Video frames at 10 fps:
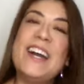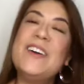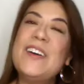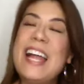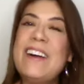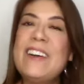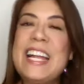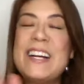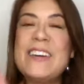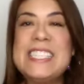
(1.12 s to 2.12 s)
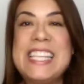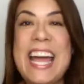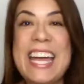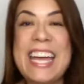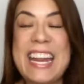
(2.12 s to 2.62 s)
Hola, hola, ¿cómo
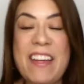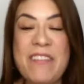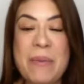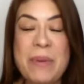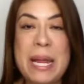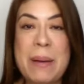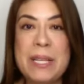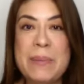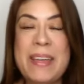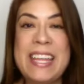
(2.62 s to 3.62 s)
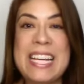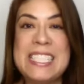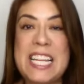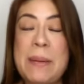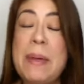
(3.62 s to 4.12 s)
están querida familia Multimedia
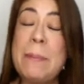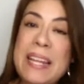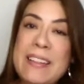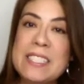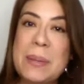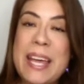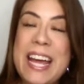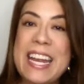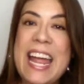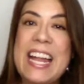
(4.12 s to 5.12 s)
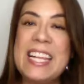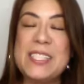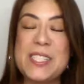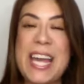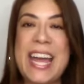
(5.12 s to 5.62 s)
7? Bienvenidos a mi canal,
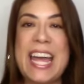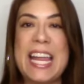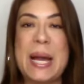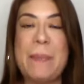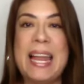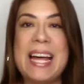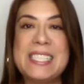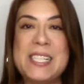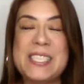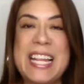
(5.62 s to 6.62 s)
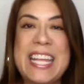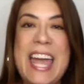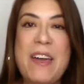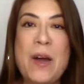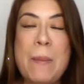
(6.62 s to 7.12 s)
yo soy Angélica Palacios. El
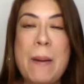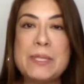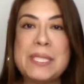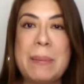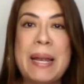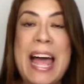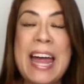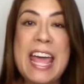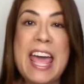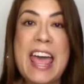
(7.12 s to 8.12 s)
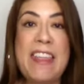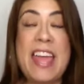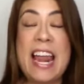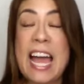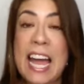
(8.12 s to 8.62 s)
día de hoy vamos a hablar
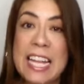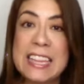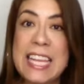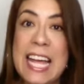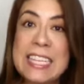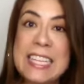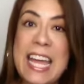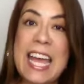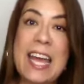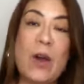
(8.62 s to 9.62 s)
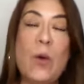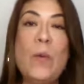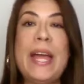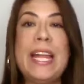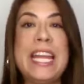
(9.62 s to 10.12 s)
de la cantante
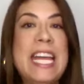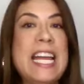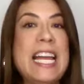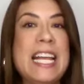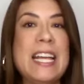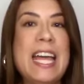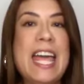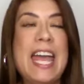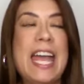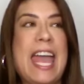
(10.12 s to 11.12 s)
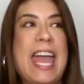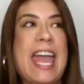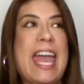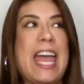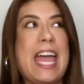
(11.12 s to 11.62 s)
juvenil
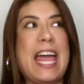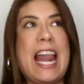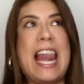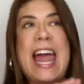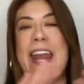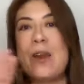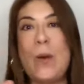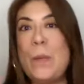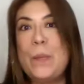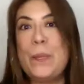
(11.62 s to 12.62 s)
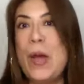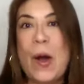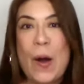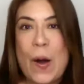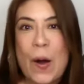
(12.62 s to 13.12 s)
que la
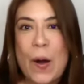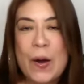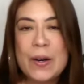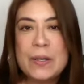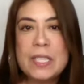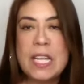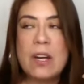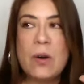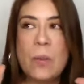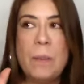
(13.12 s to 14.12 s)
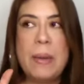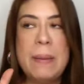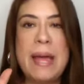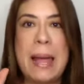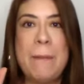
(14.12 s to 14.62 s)
rompió. Dijo,
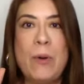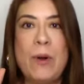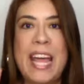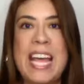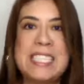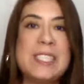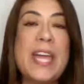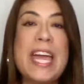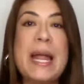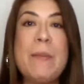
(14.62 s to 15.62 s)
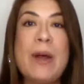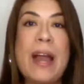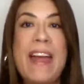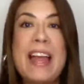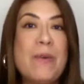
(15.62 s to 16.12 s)
viva el amor, estoy
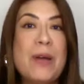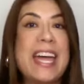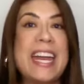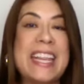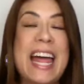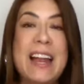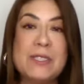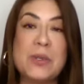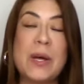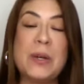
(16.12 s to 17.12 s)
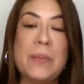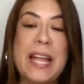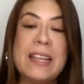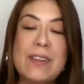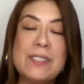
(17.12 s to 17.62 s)
enamorada y lo voy a gritar a los cuatro
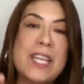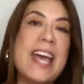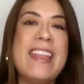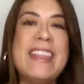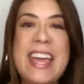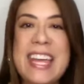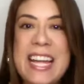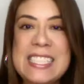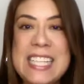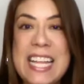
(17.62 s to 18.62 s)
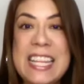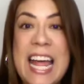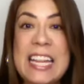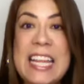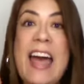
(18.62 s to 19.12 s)
vientos de quién se
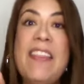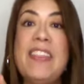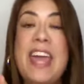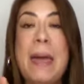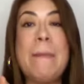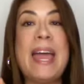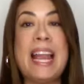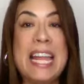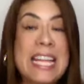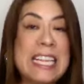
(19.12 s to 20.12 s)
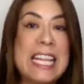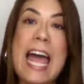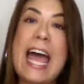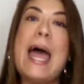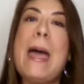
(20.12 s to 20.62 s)
trata, de
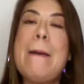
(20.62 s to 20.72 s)
Belinda.